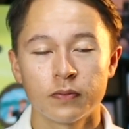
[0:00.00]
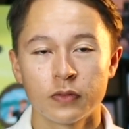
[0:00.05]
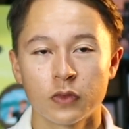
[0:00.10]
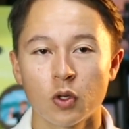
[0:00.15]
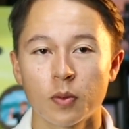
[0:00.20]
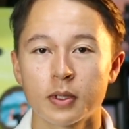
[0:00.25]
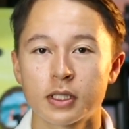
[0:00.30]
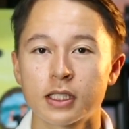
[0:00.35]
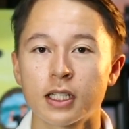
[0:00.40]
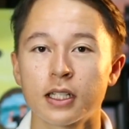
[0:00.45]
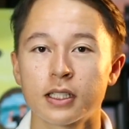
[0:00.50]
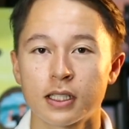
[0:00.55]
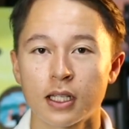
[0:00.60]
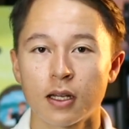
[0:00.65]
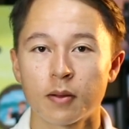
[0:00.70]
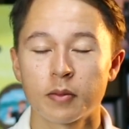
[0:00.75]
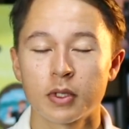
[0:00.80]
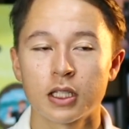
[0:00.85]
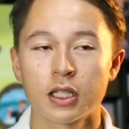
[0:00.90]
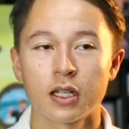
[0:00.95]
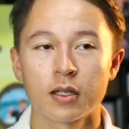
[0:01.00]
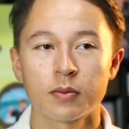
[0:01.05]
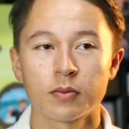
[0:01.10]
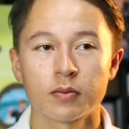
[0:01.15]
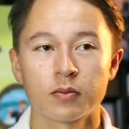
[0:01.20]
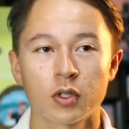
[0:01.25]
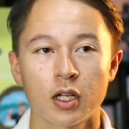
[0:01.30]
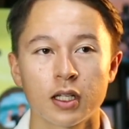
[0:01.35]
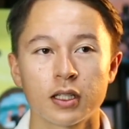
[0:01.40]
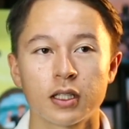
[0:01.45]
述べ伝えてた、みんなに向
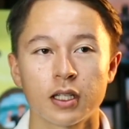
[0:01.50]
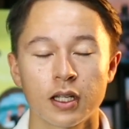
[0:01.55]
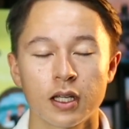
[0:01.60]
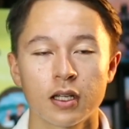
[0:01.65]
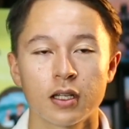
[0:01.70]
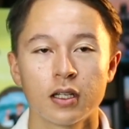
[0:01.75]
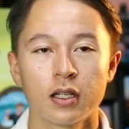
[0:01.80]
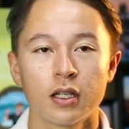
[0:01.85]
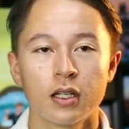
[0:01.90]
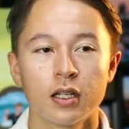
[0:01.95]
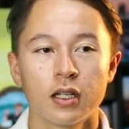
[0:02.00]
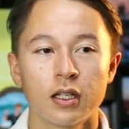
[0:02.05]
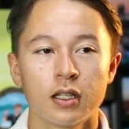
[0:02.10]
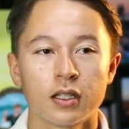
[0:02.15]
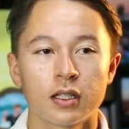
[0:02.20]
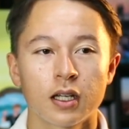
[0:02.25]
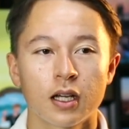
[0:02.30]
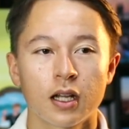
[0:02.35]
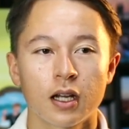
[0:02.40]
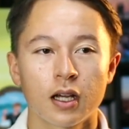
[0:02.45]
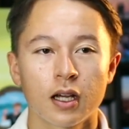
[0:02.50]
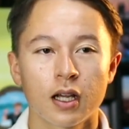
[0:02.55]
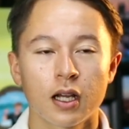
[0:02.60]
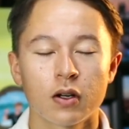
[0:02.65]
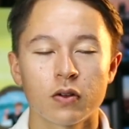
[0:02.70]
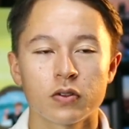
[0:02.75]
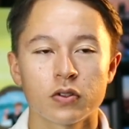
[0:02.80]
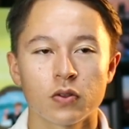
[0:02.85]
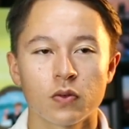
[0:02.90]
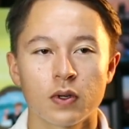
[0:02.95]
かってね。だから
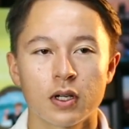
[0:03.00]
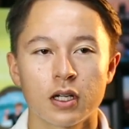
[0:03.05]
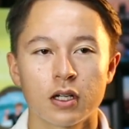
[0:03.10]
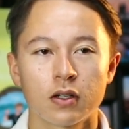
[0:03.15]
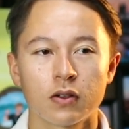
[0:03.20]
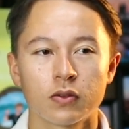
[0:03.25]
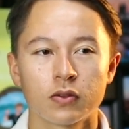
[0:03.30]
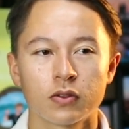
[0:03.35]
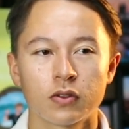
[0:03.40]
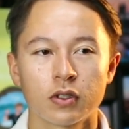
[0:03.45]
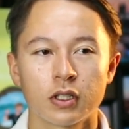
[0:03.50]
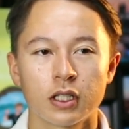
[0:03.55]
彼女は本当